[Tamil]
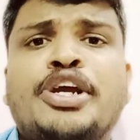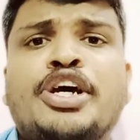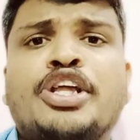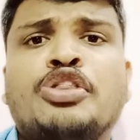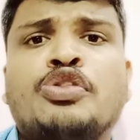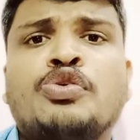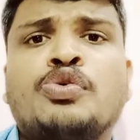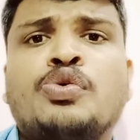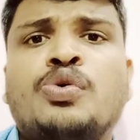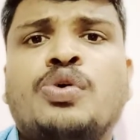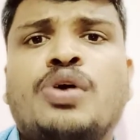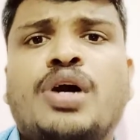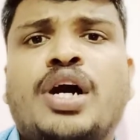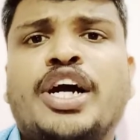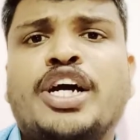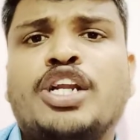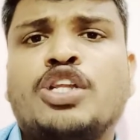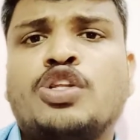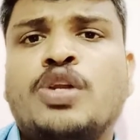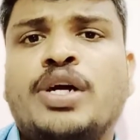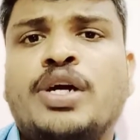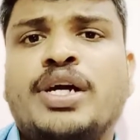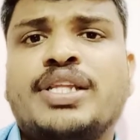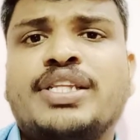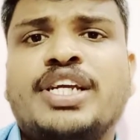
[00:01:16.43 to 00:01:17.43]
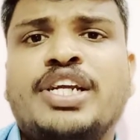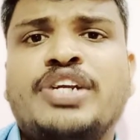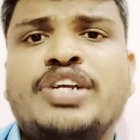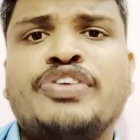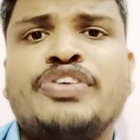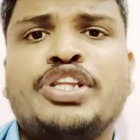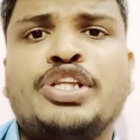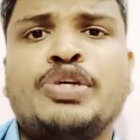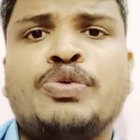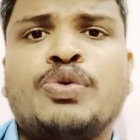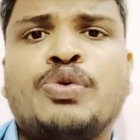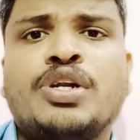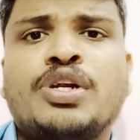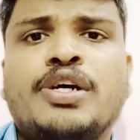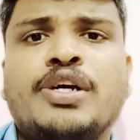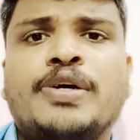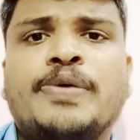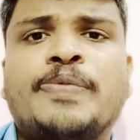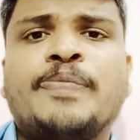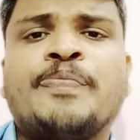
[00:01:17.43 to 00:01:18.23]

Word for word: ஹத்தோ ஆயிரத்தி தொள்ளாயிரத்தி எழுபத்தி ஒன்றில்